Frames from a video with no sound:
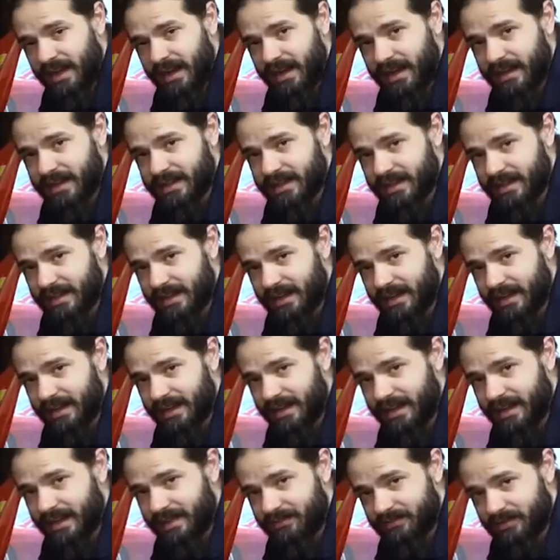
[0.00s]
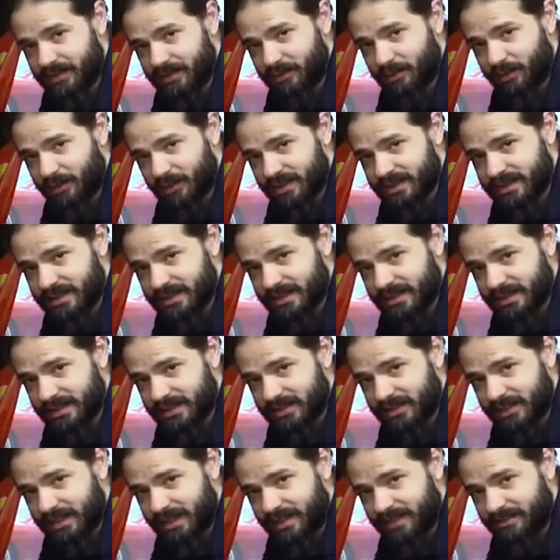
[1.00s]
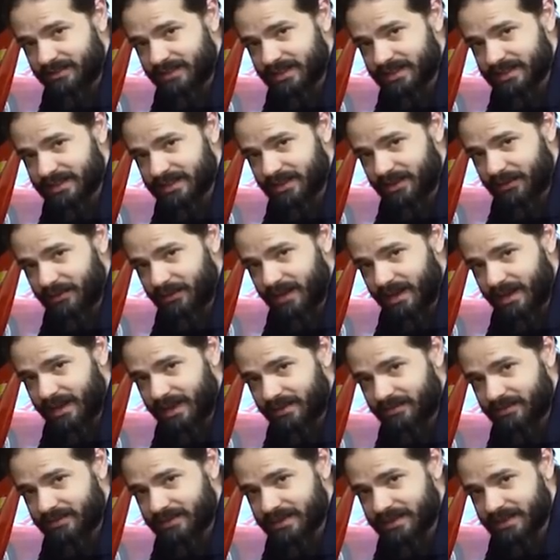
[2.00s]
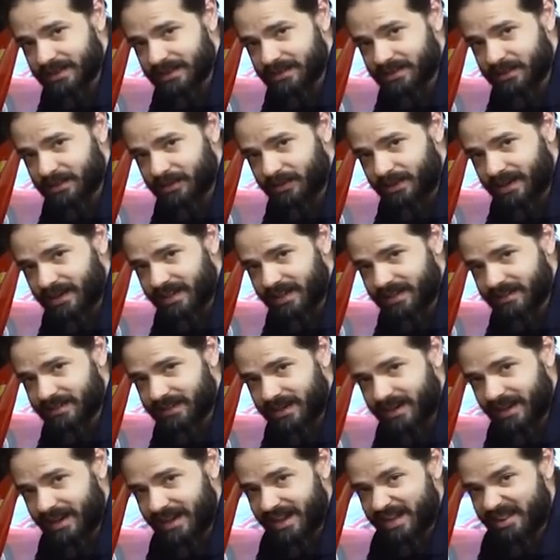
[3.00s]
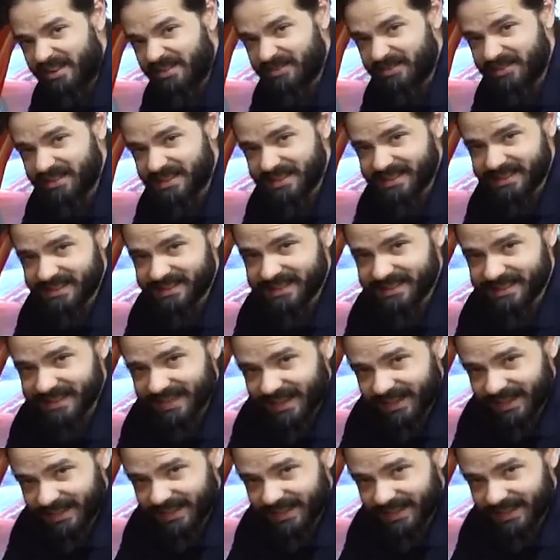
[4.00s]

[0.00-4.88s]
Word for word: Aqui na F12, a gente está na versão F140FC.